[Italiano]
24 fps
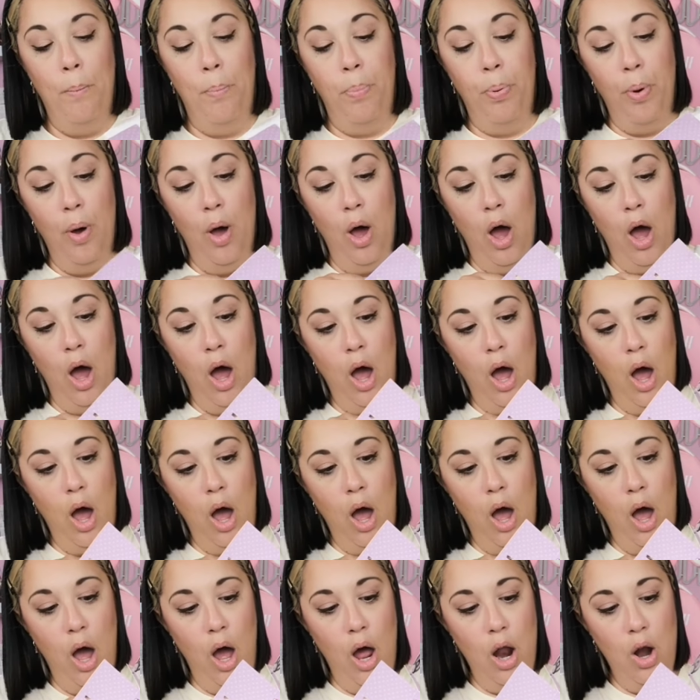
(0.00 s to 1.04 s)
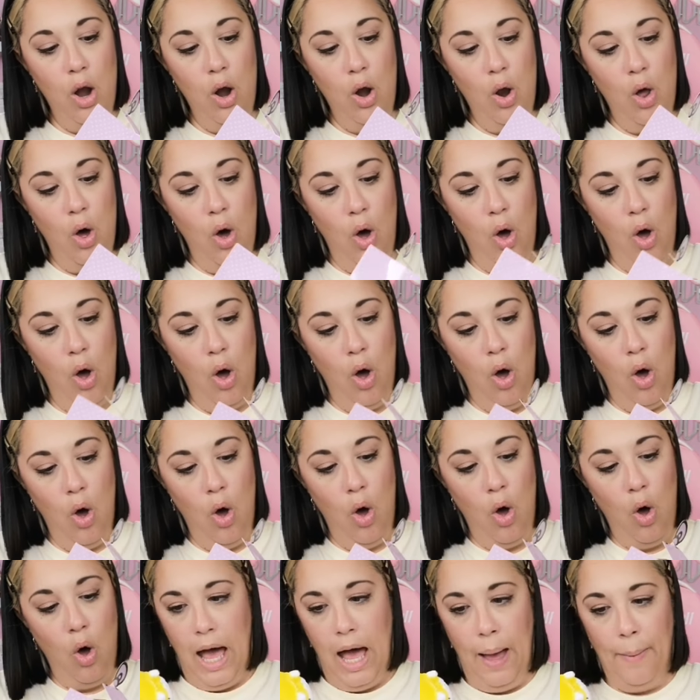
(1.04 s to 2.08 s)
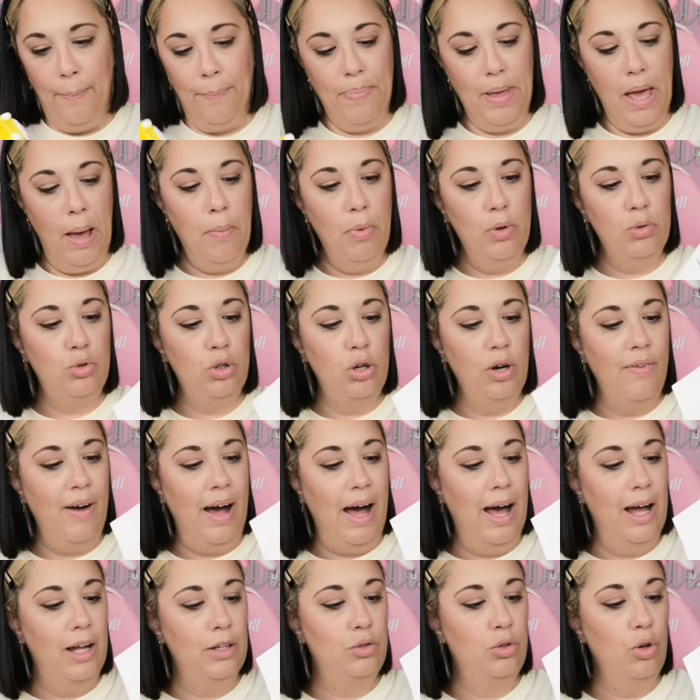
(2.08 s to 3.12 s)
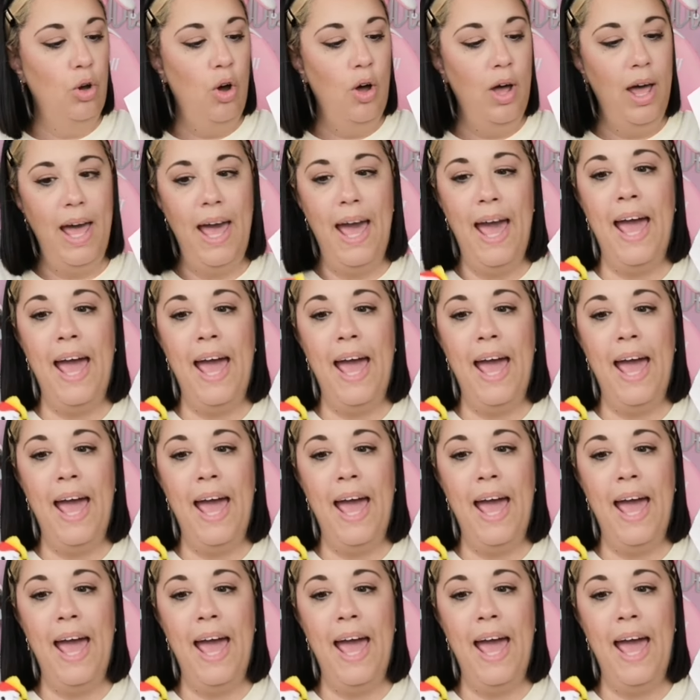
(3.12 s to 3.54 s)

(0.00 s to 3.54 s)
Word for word: Bello! abbiamo trovato